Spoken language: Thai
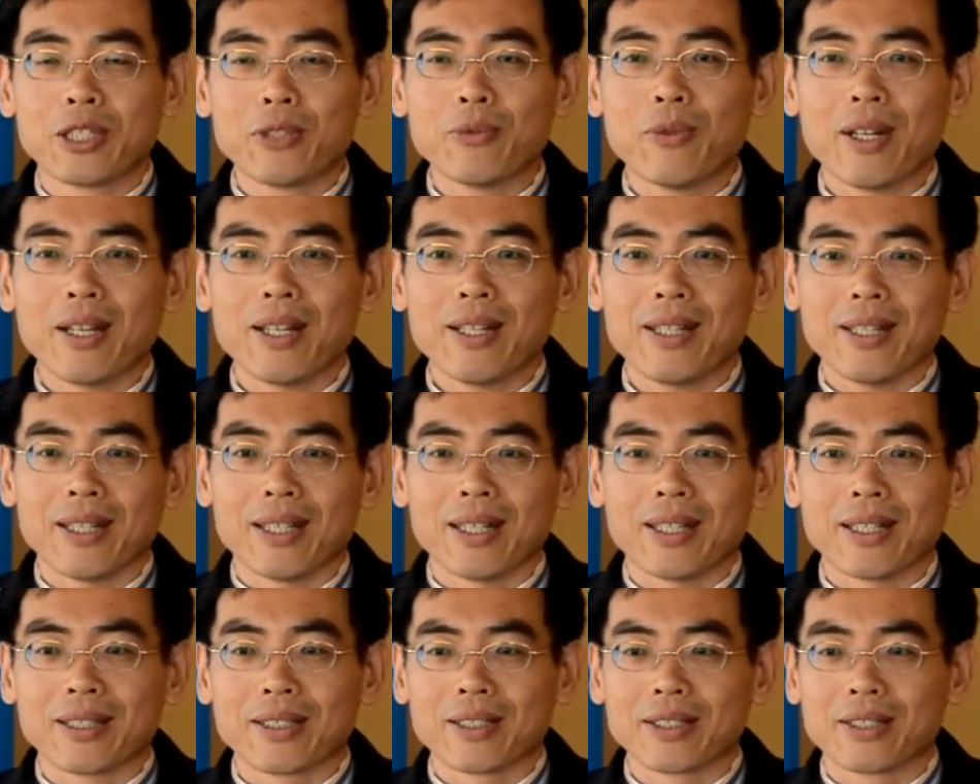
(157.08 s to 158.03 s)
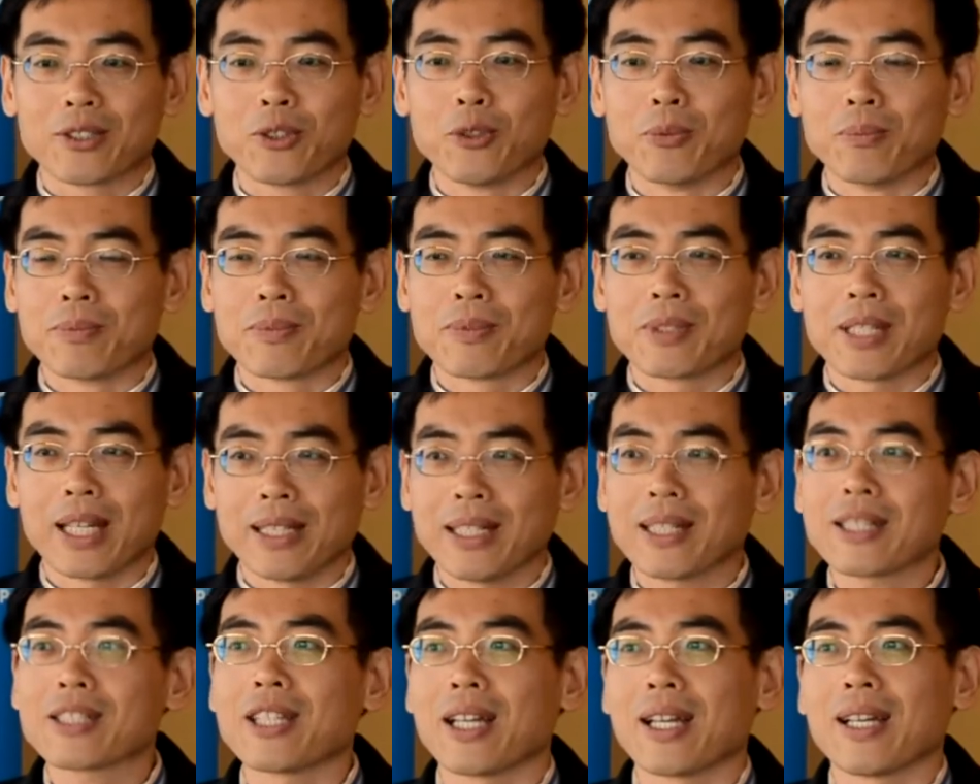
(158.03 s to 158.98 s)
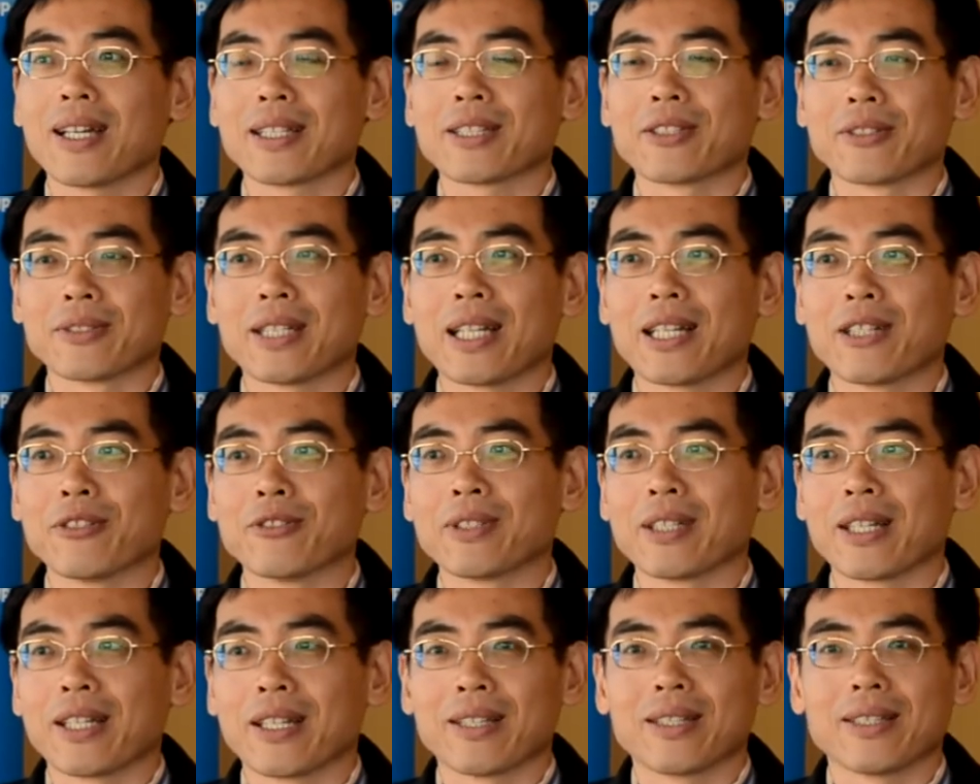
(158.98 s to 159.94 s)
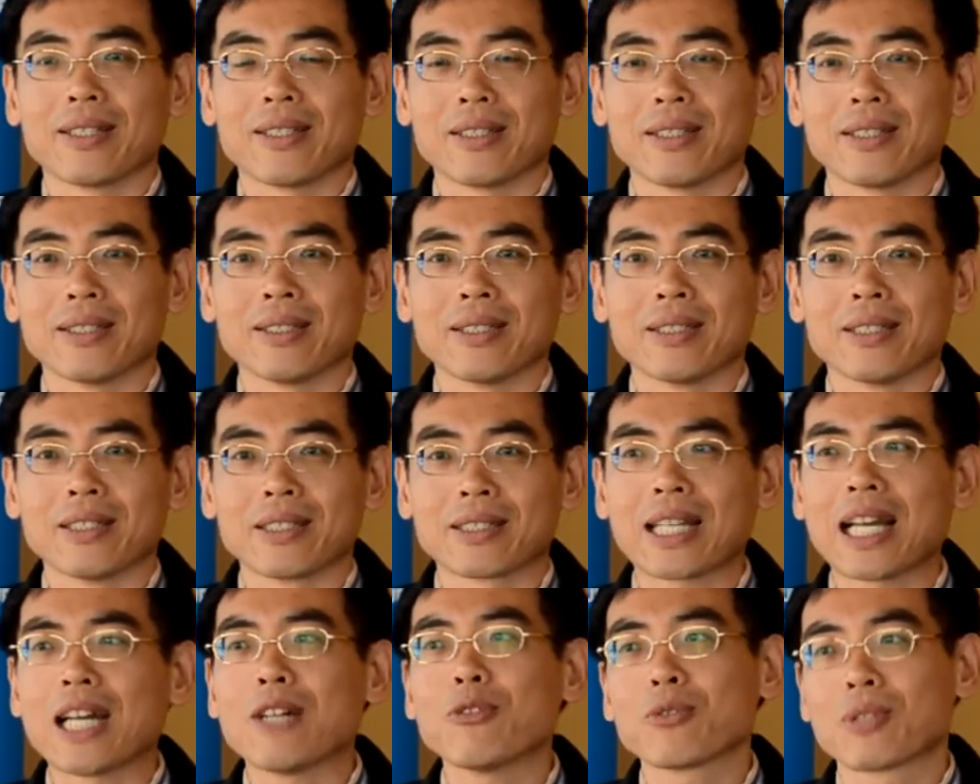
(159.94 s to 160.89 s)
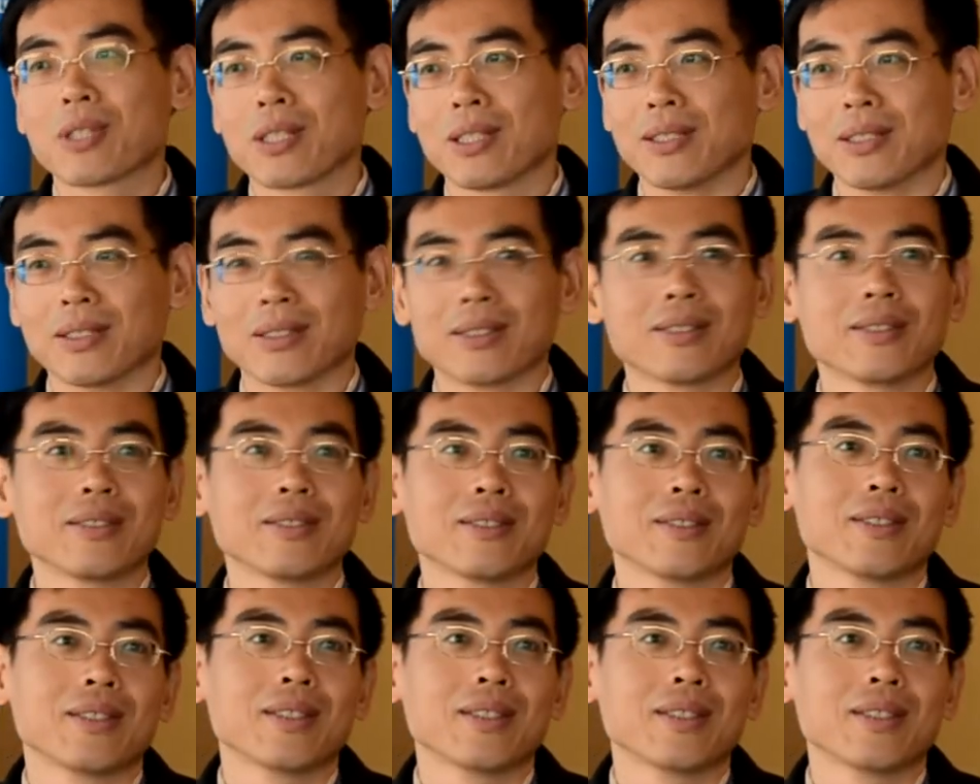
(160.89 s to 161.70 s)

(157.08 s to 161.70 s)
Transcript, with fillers: อยู่ที่ว่ากลุ่มชายรักชายของเราเนี่ยเเข้าถึง